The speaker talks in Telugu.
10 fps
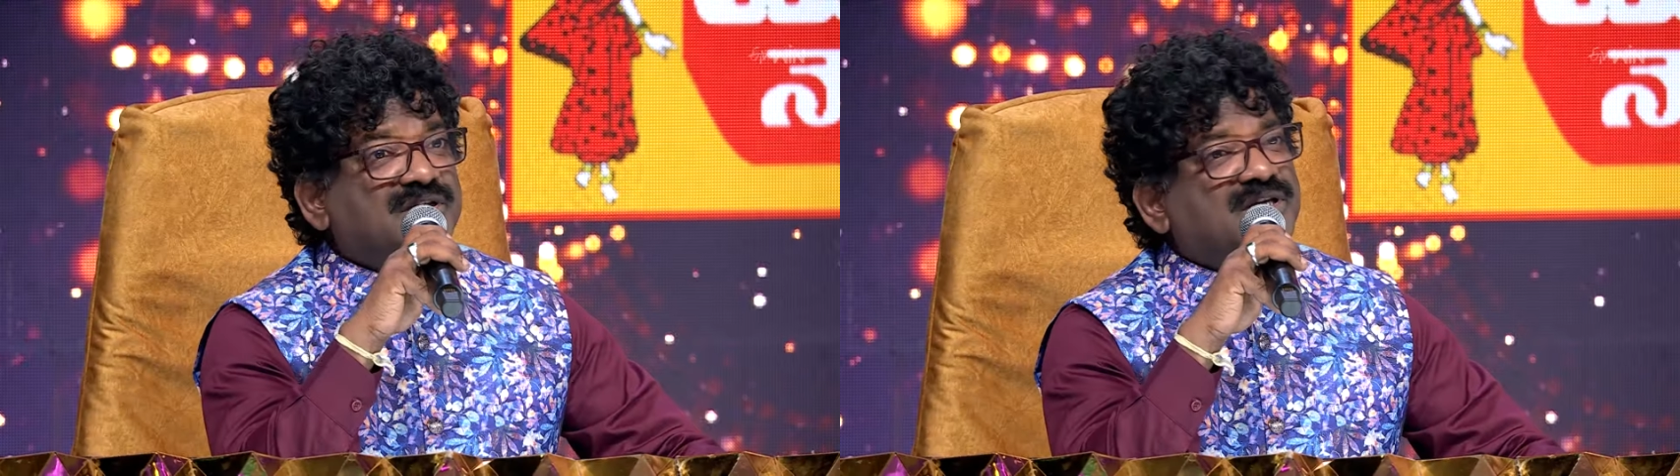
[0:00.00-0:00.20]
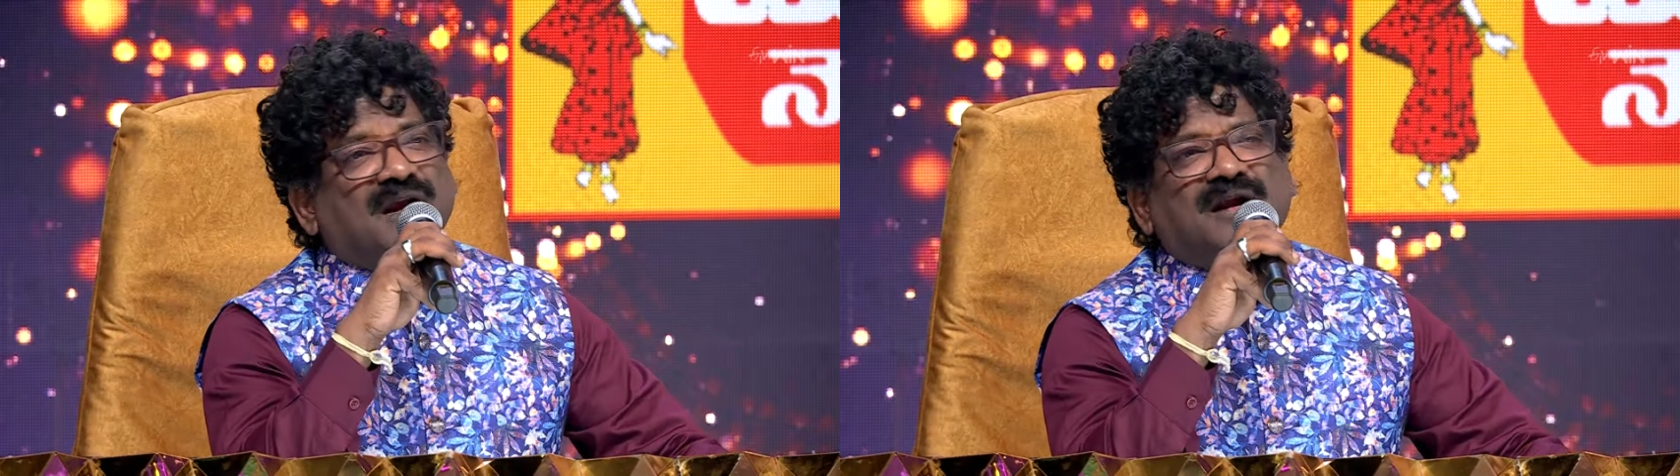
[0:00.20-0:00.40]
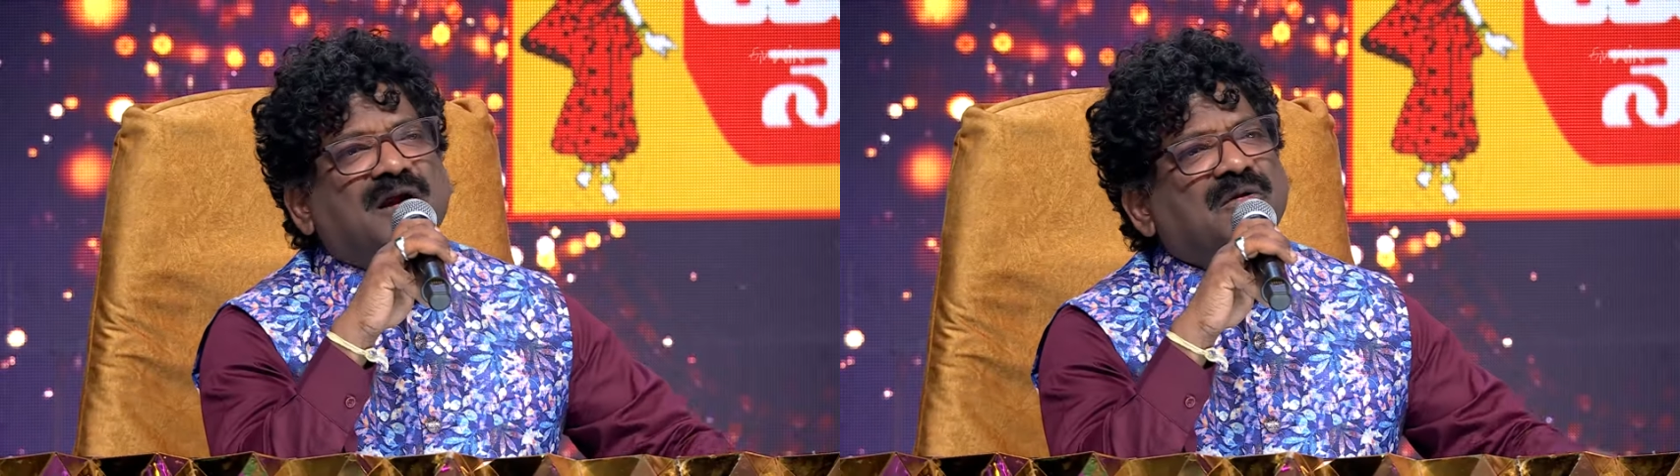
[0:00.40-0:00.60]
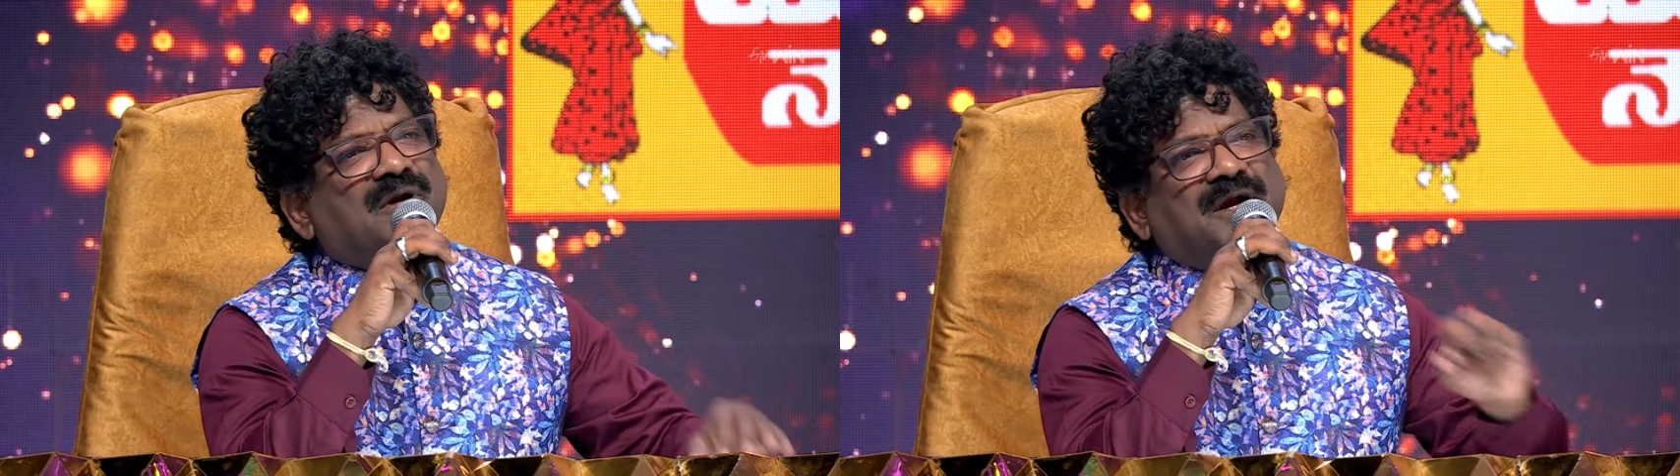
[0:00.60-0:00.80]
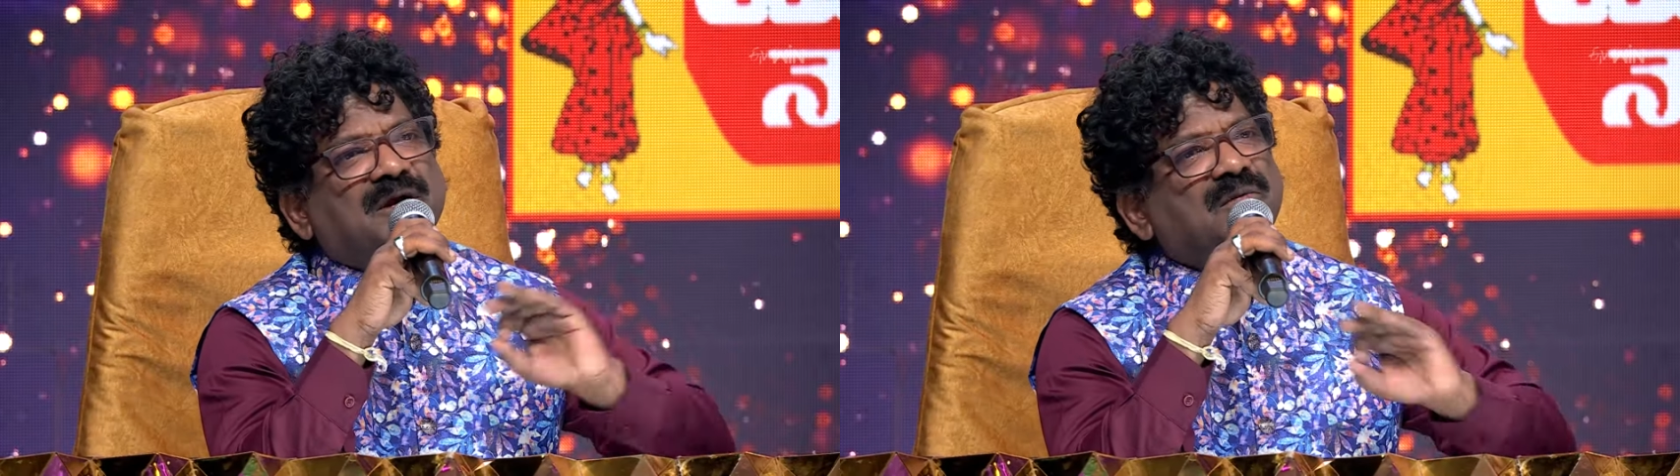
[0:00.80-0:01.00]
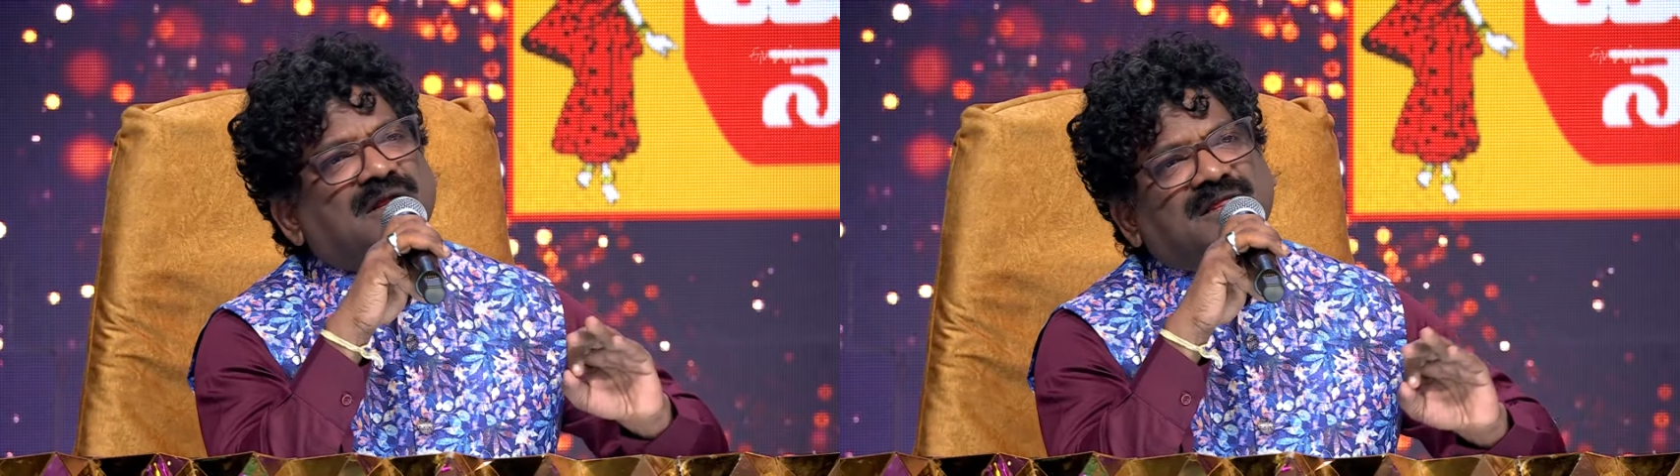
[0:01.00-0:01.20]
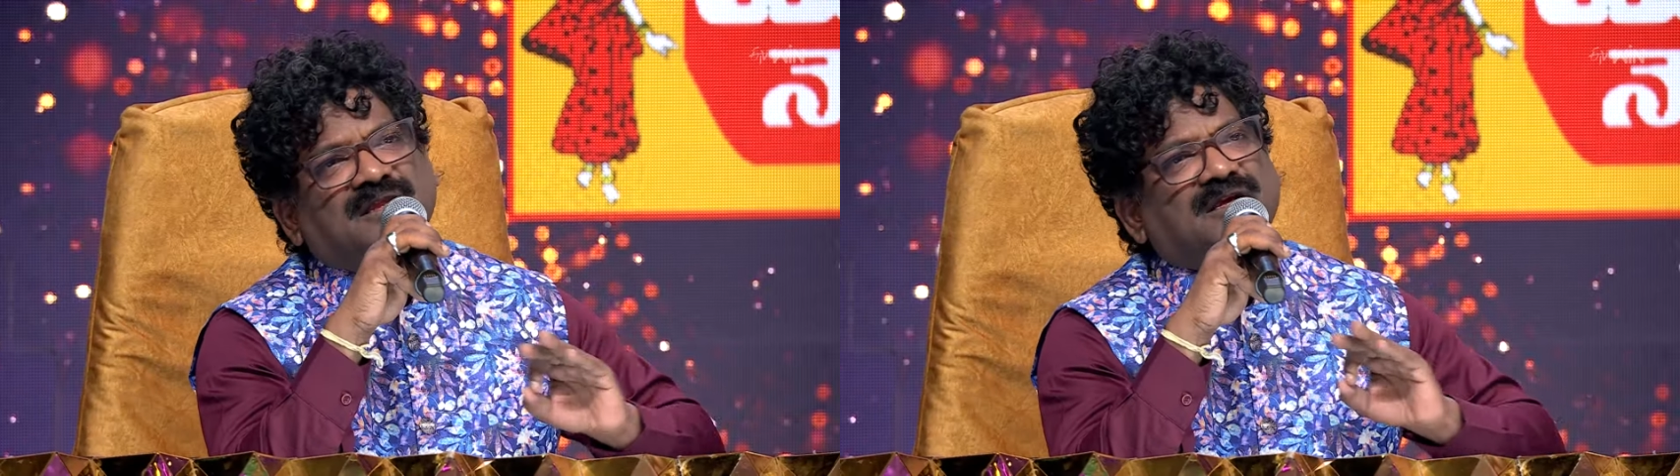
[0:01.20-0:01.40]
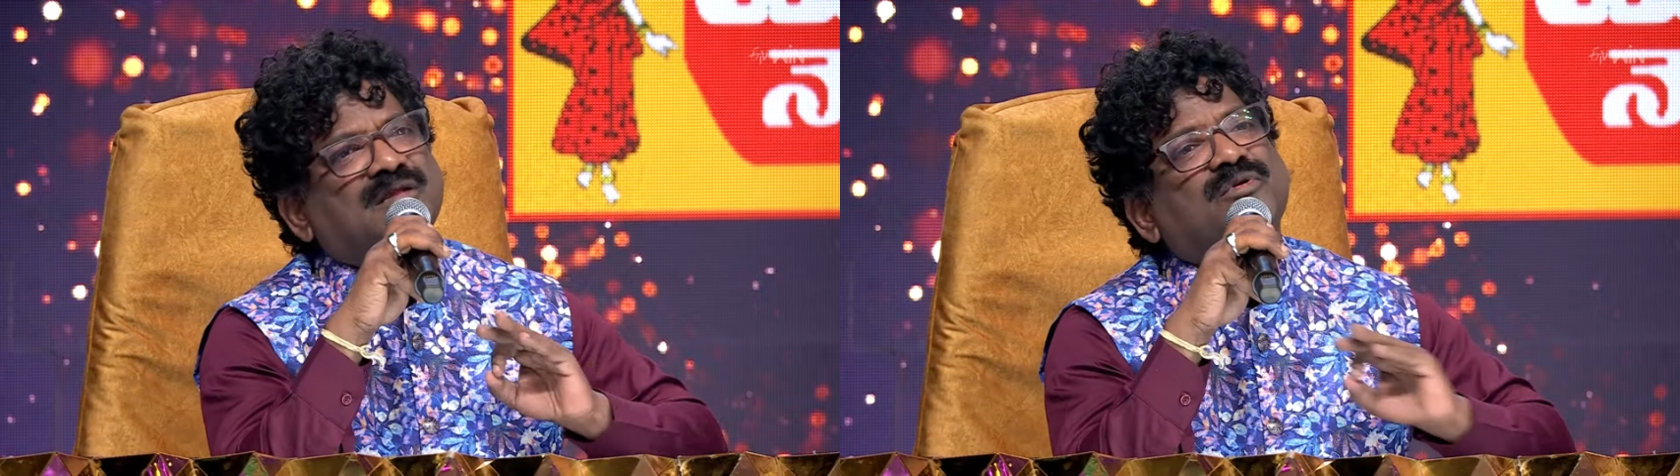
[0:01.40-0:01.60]
చరణాలు రెండు
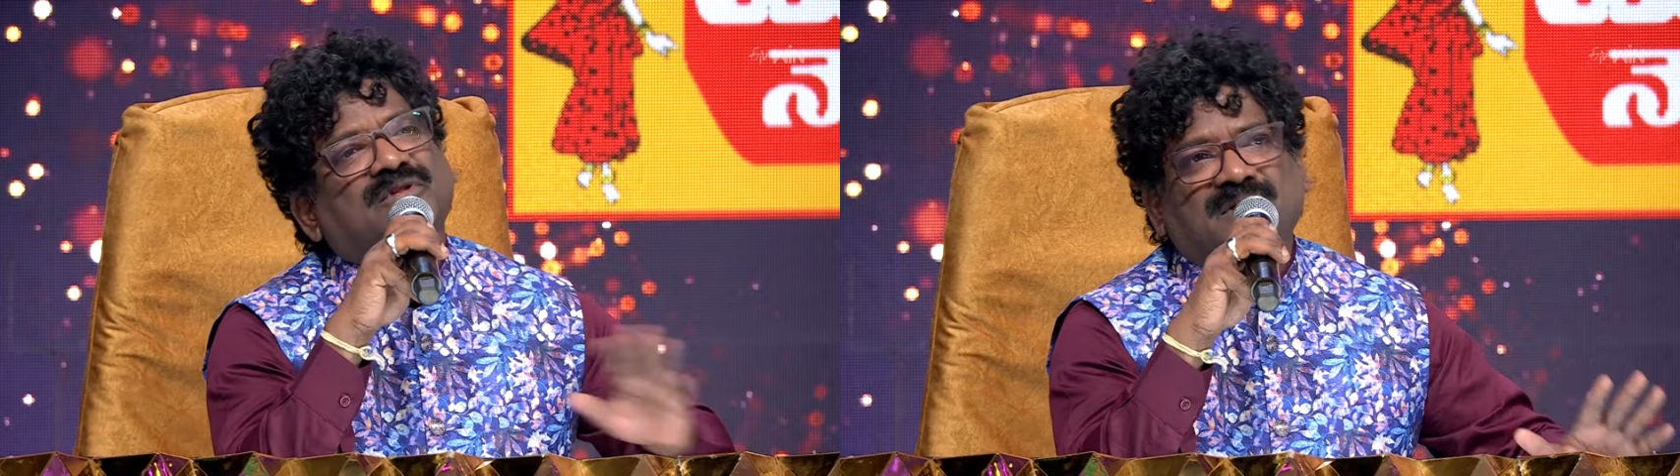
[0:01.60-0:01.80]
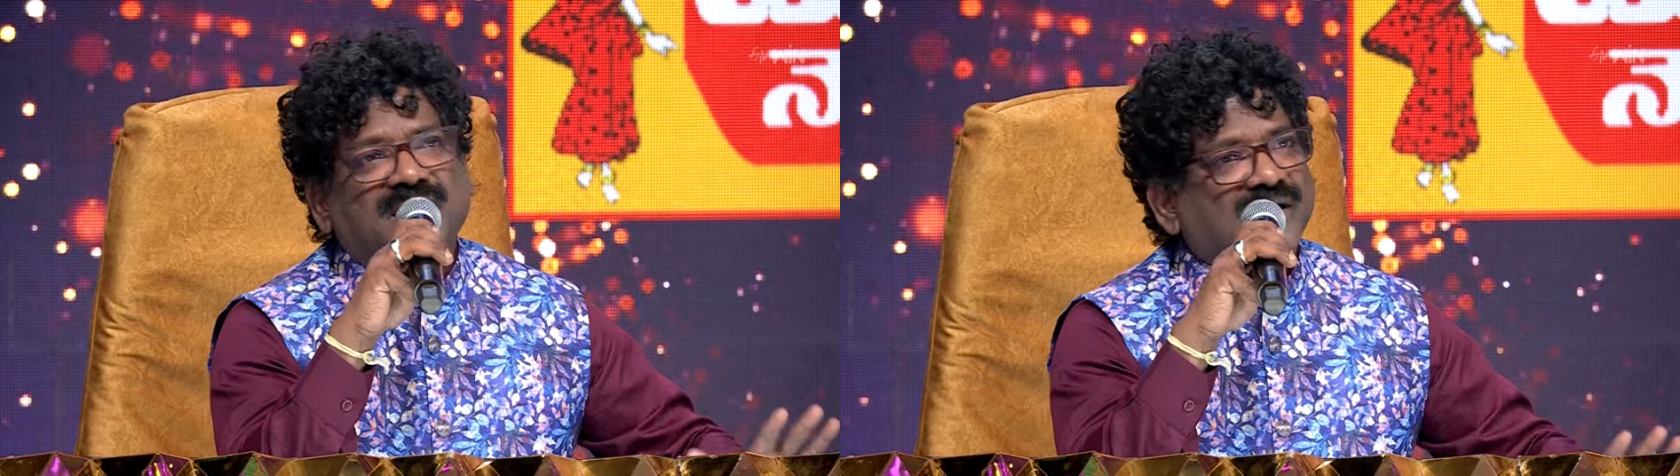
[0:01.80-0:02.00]
అత్యద్భుతం రా